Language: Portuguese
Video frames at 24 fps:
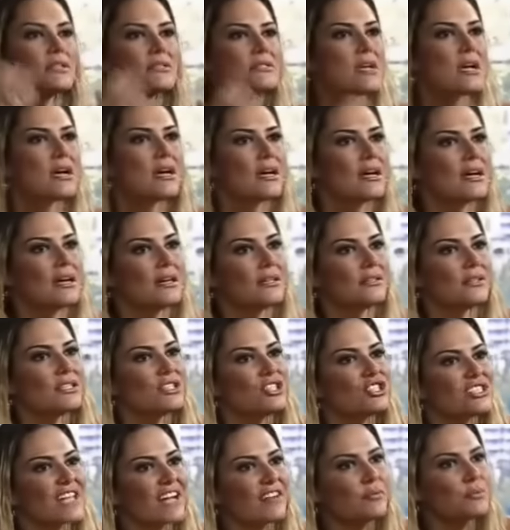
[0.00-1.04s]
nós, nós
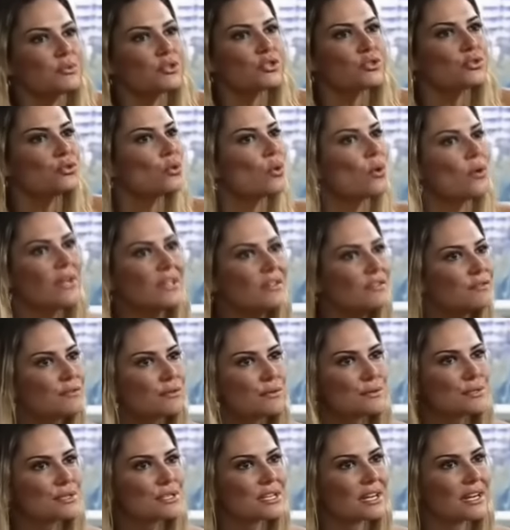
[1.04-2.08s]
estávamos
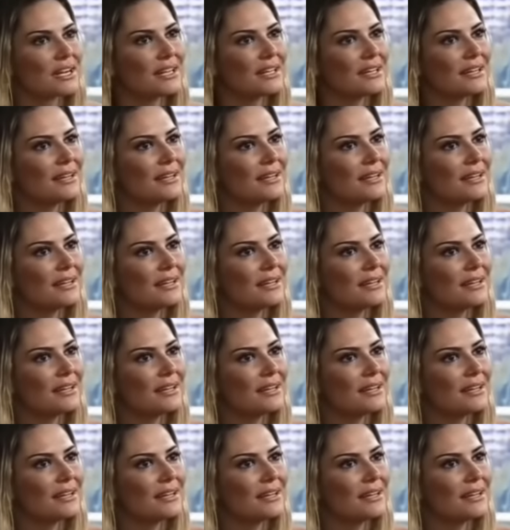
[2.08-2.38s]
noivos.